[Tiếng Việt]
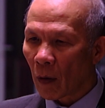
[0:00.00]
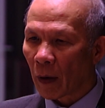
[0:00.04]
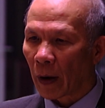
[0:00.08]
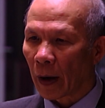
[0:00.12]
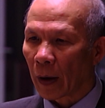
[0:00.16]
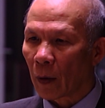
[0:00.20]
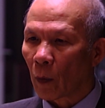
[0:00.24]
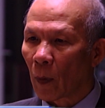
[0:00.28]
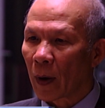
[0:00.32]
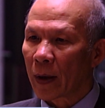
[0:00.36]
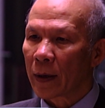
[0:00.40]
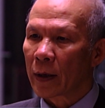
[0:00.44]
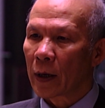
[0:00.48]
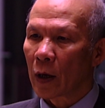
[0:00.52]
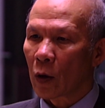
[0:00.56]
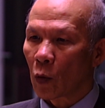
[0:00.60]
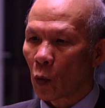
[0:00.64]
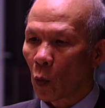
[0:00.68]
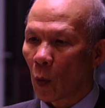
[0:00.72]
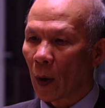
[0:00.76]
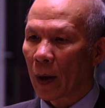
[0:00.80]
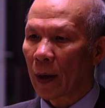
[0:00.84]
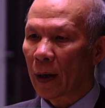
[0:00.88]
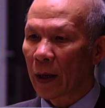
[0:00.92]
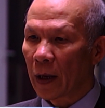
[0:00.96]
cái quá trình
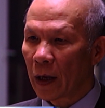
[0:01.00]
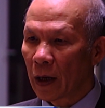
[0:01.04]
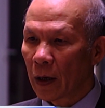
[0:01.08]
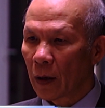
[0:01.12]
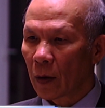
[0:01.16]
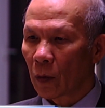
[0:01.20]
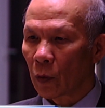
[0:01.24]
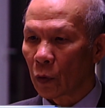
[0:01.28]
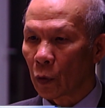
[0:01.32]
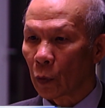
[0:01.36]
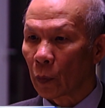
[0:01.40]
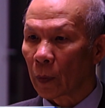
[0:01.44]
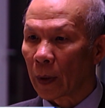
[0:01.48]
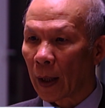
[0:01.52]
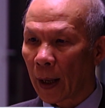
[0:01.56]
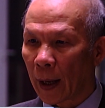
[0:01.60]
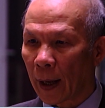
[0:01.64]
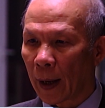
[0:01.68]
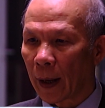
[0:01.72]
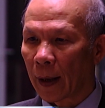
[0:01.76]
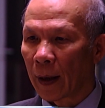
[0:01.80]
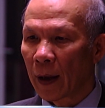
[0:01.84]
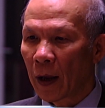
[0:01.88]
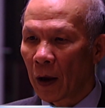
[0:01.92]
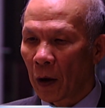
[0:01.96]
quản lý của chúng ta
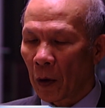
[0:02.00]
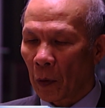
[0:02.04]
ấy,